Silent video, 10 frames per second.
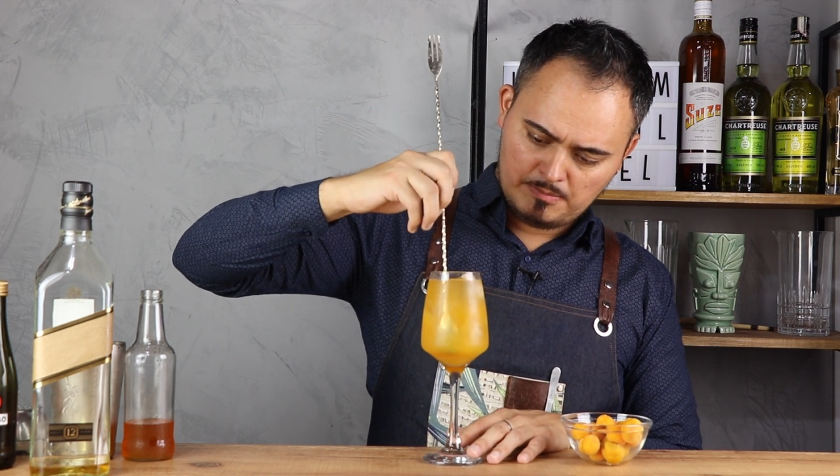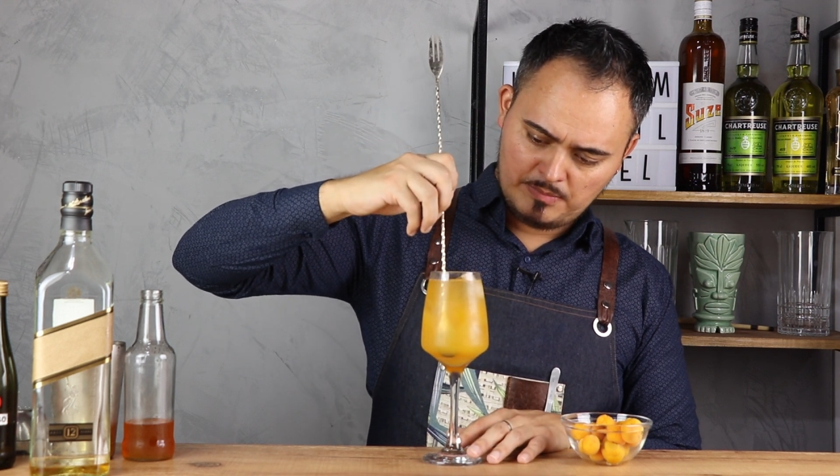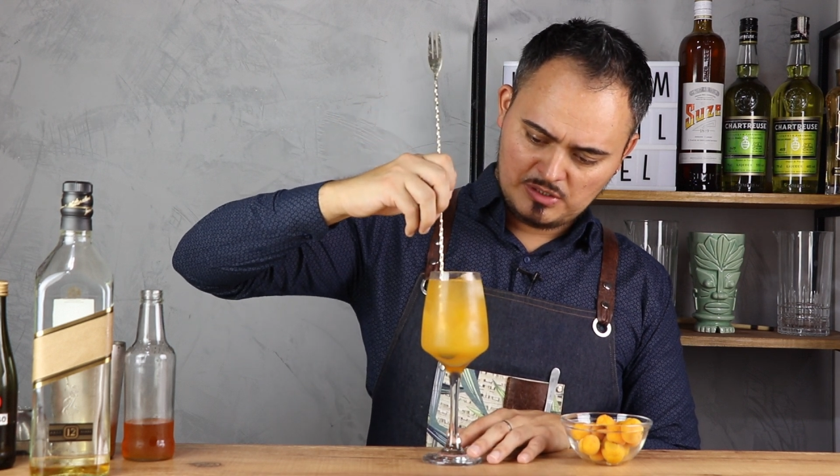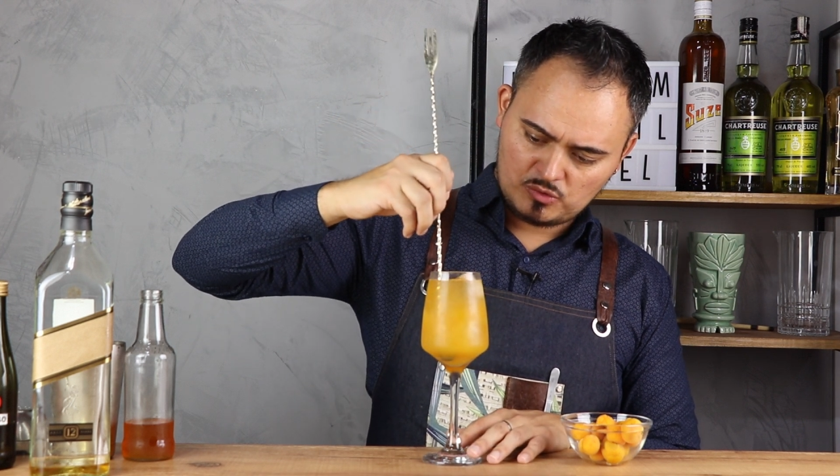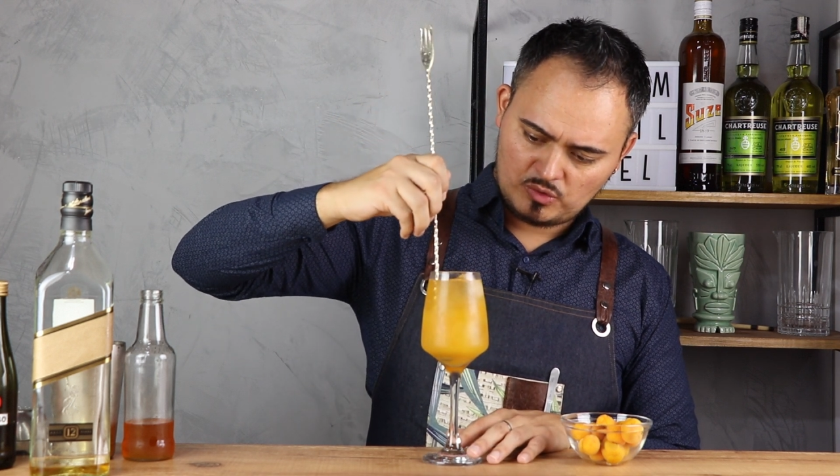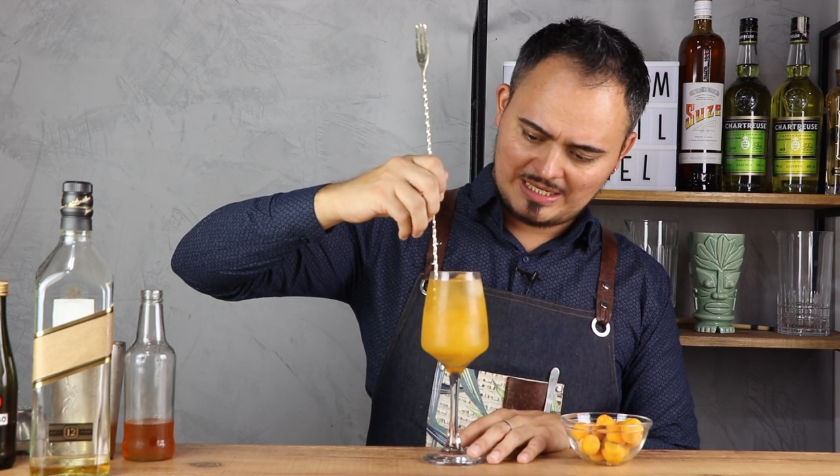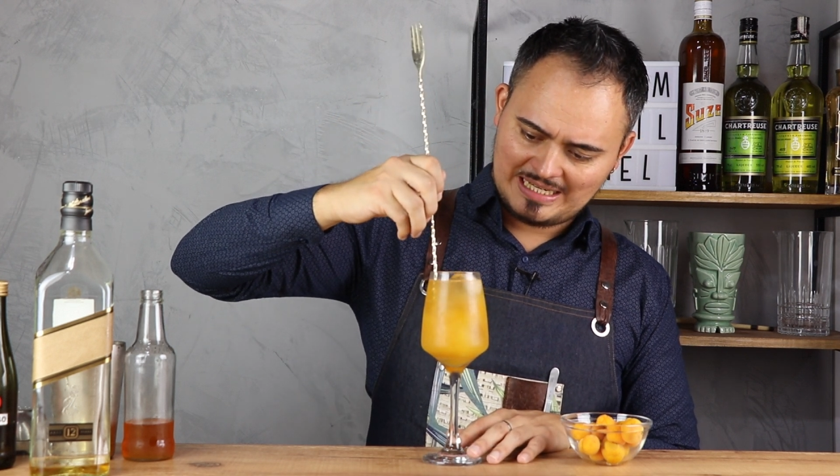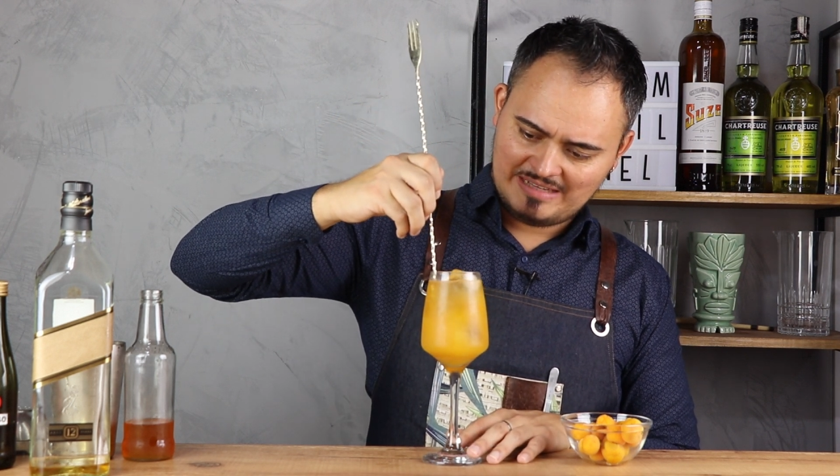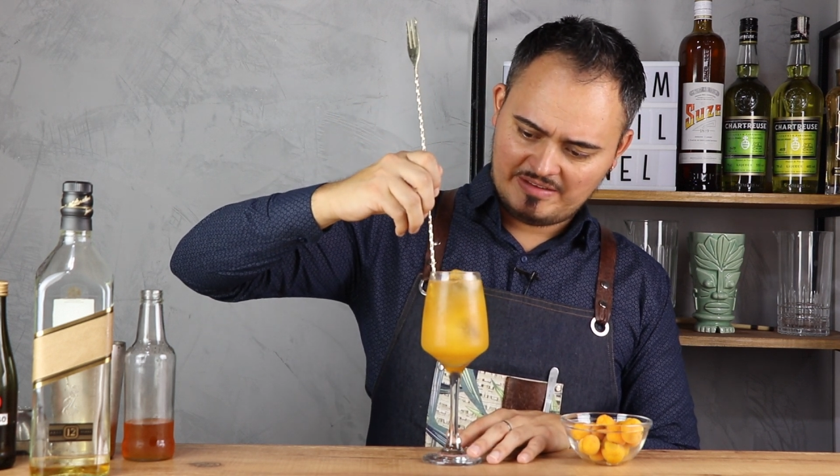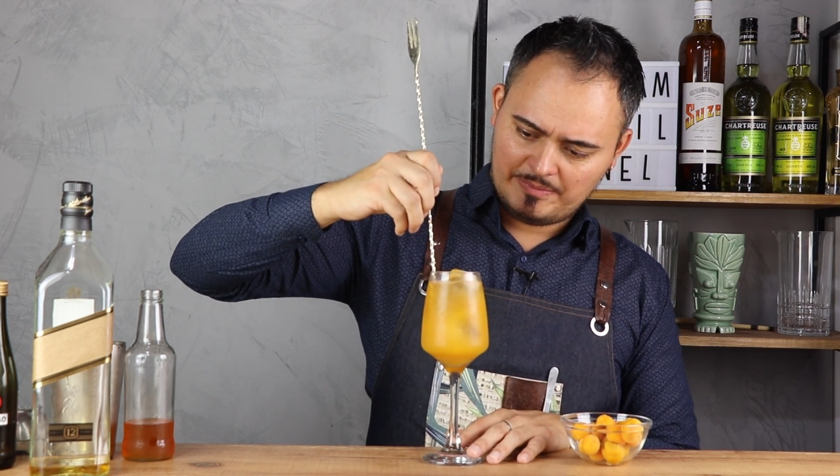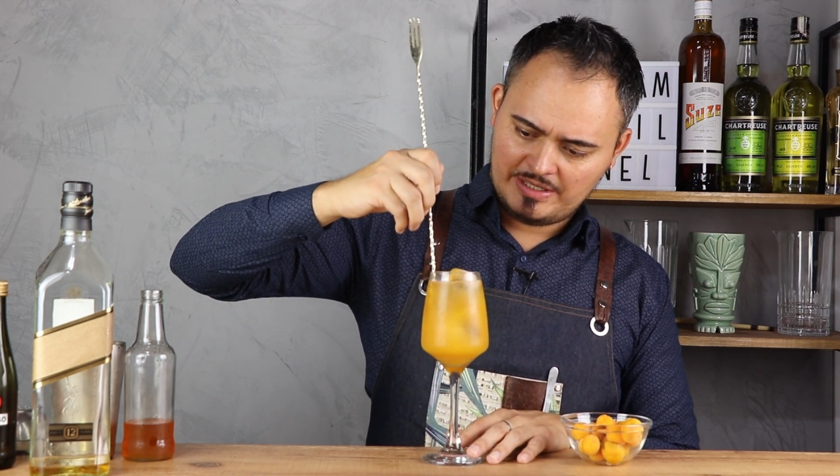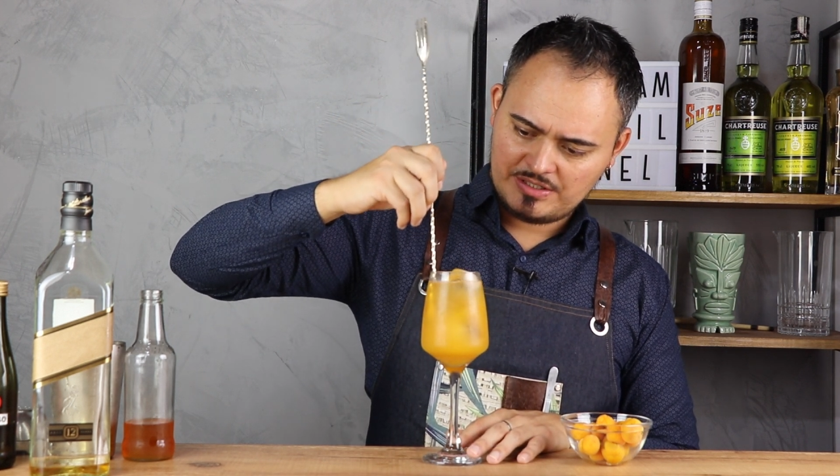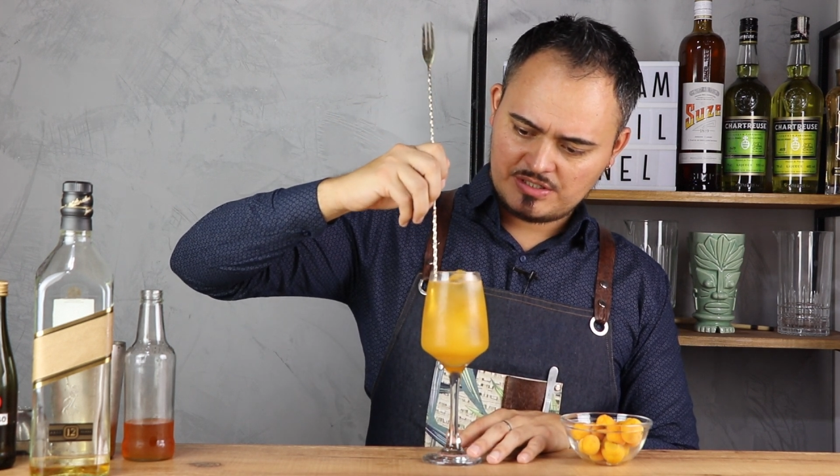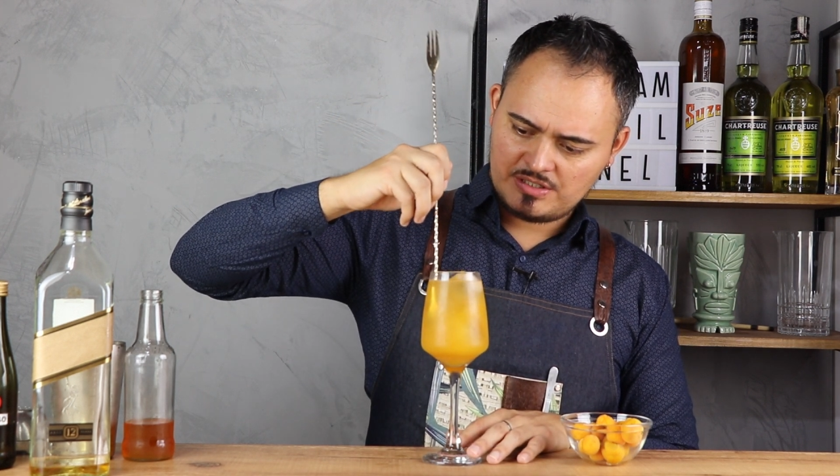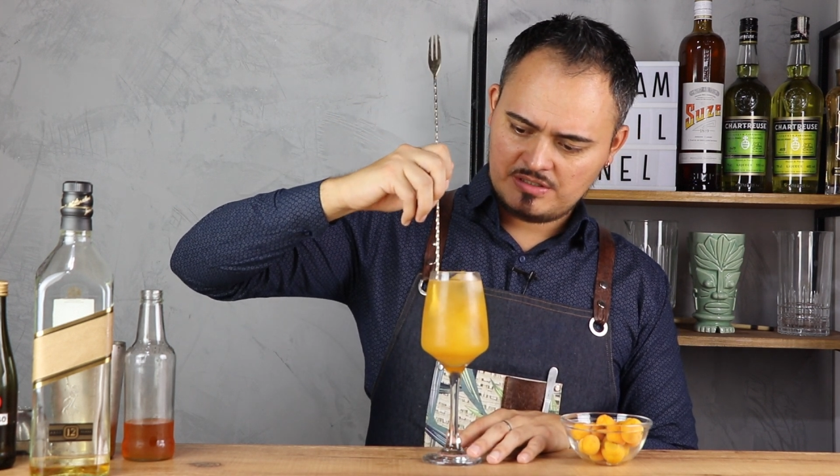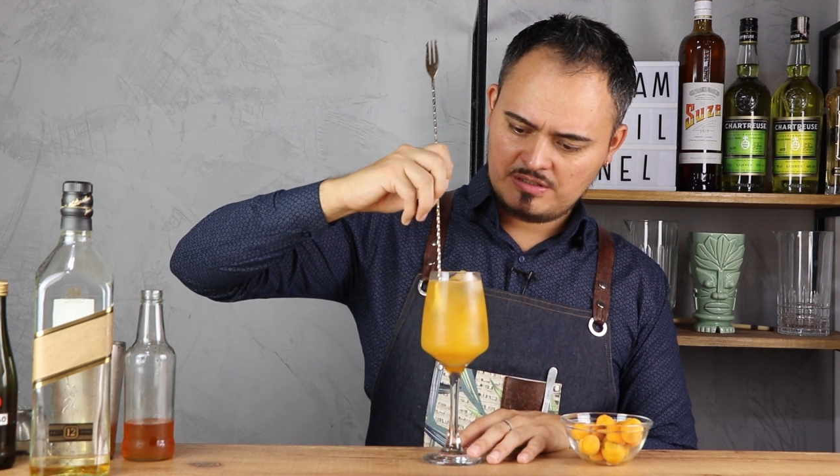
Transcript: misturar levemente